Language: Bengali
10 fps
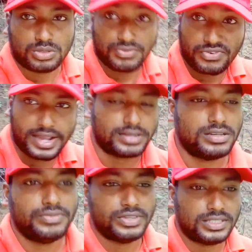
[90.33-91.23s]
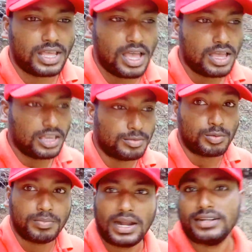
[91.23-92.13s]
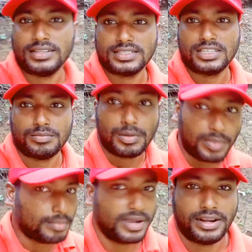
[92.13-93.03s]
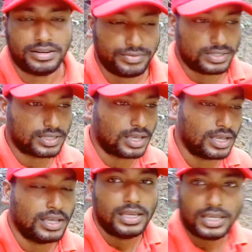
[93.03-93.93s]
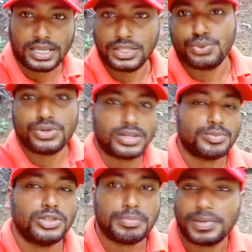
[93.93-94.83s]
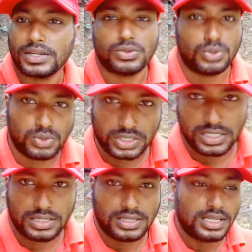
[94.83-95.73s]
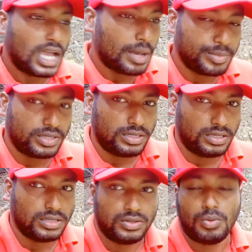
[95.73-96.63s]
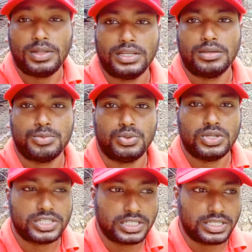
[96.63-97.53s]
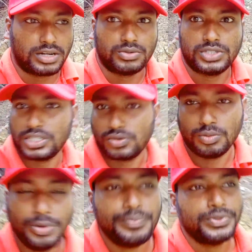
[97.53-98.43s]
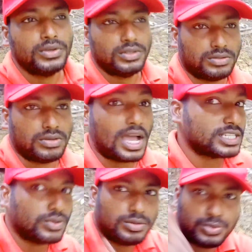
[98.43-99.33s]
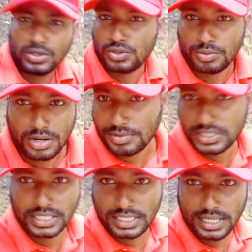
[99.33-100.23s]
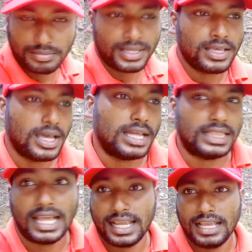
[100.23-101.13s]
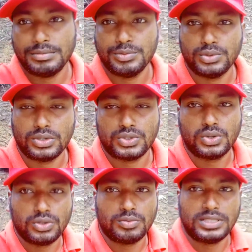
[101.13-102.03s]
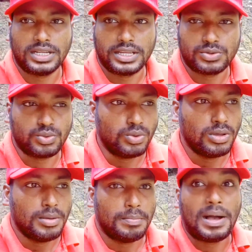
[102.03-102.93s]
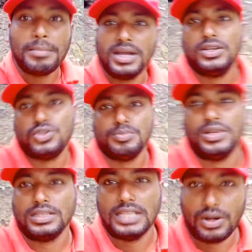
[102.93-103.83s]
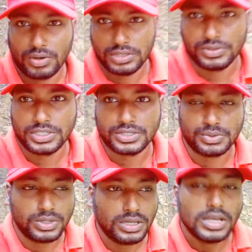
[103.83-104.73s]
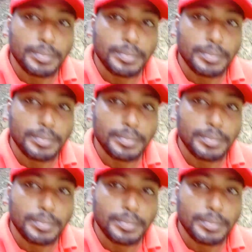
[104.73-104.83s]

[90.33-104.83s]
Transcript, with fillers: হচ্ছে ফ্যাক্টরি ভিসা এবং প্ল্যান্টেশন বা পামবাগানের ভিসা এই দুইটার মধ্যে পার্থক্য কি আমি তোমাদেরকে বন্ধুরা সেটা জানানোর চেষ্টা করব তো আশা করি বন্ধুরা তোমরা আমার সাথেই থাকবে আর তার আগে আমি বন্ধুরা চলো তোমাদেরকে একটু পামবাগান সম্পর্কে ধারণা দেওয়ার চেষ্টা করি